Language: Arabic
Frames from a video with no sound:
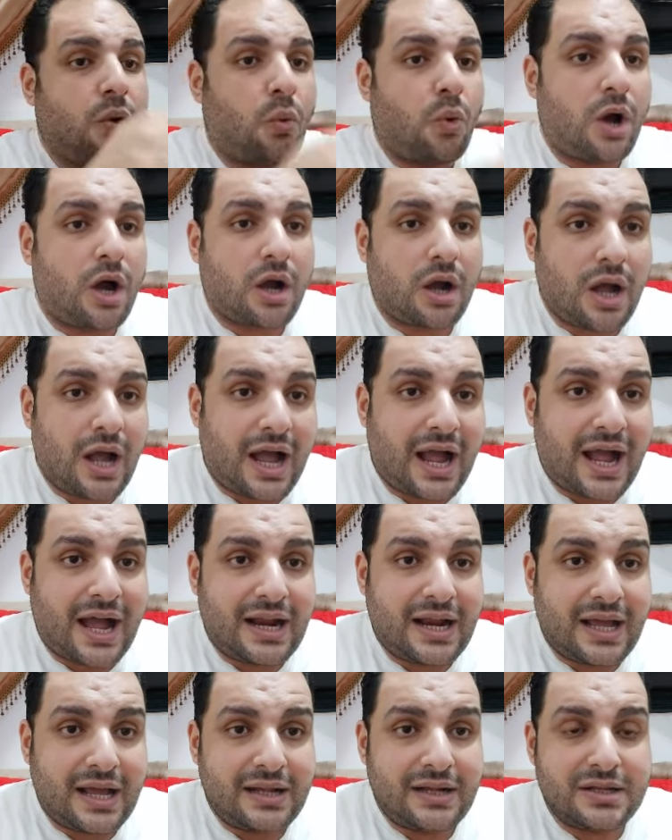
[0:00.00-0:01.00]
وقع
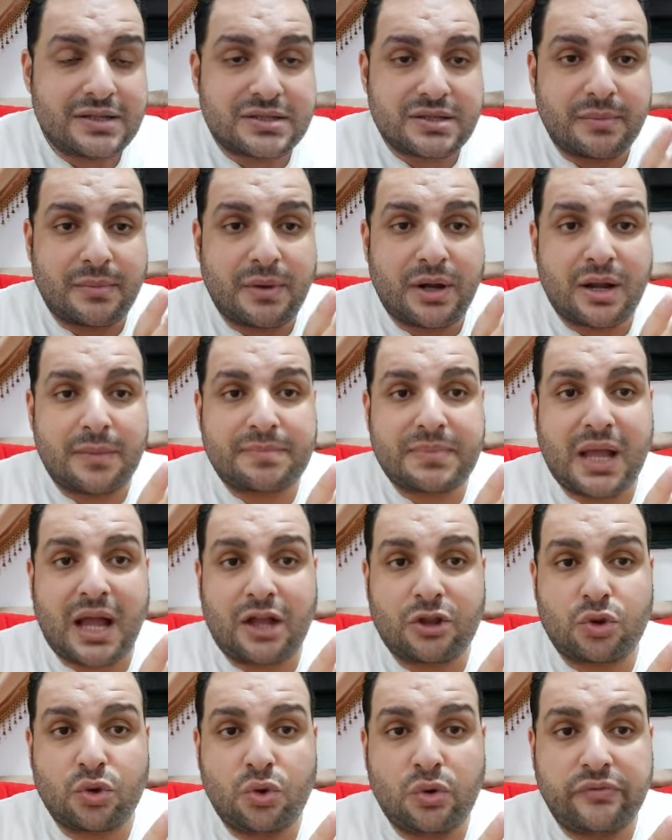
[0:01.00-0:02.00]
على الاستماره
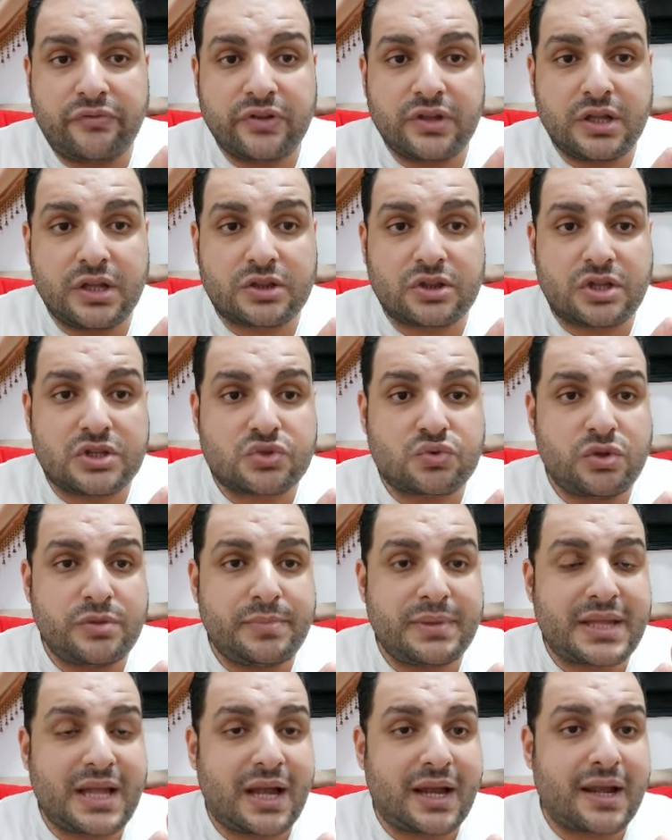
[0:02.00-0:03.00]
بتاعته في التصويت
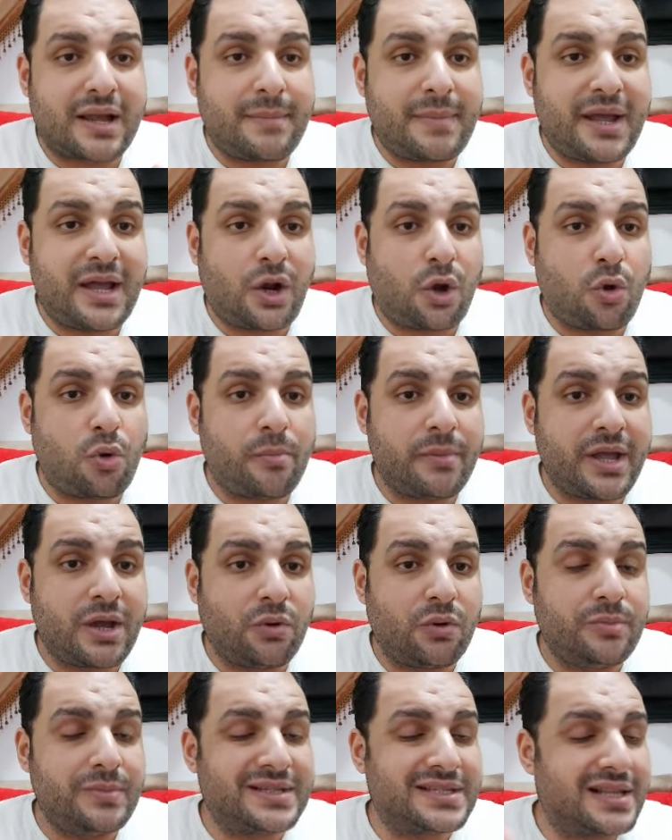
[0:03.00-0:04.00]
بتاع الجمعيه العموميه
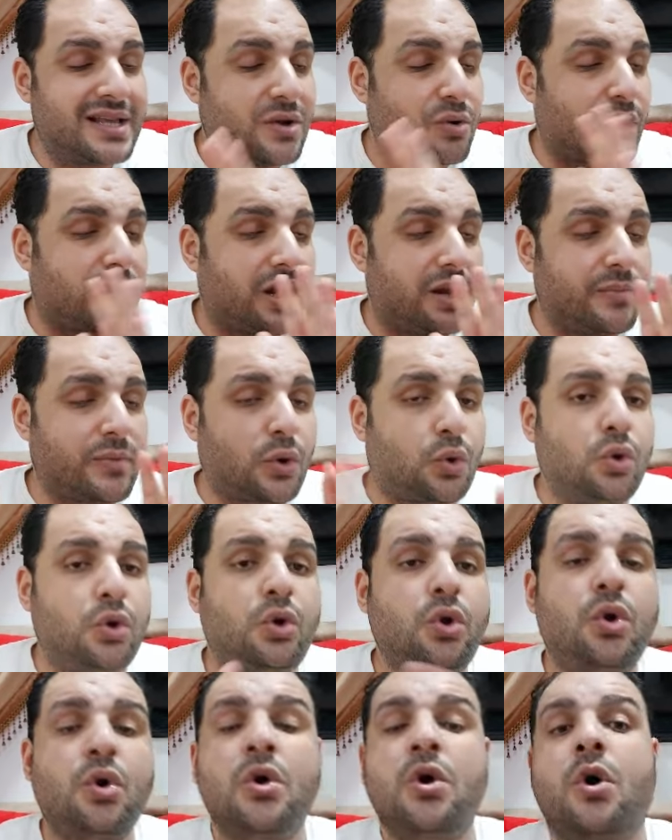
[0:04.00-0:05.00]
والميزانيه والكلام ده
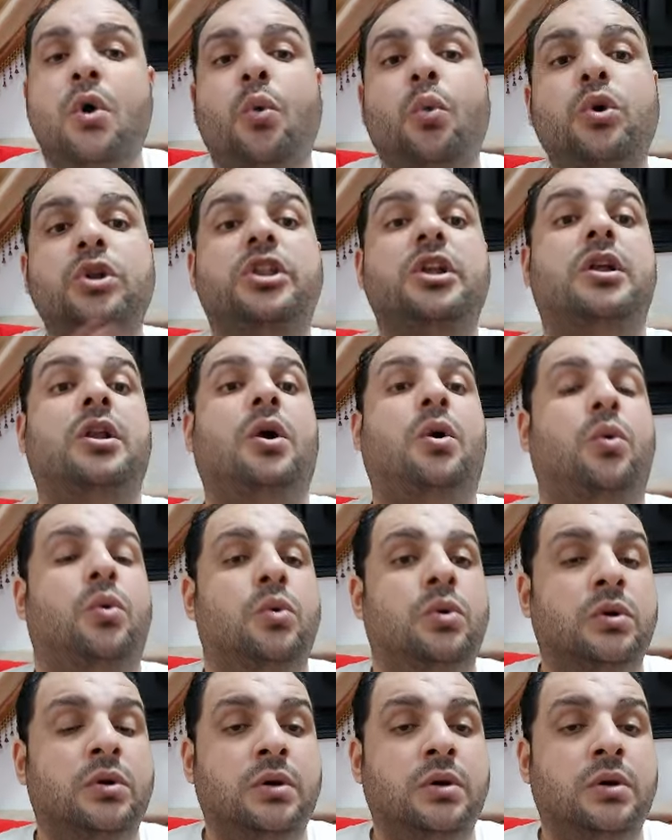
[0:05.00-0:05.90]
كله وطلعوا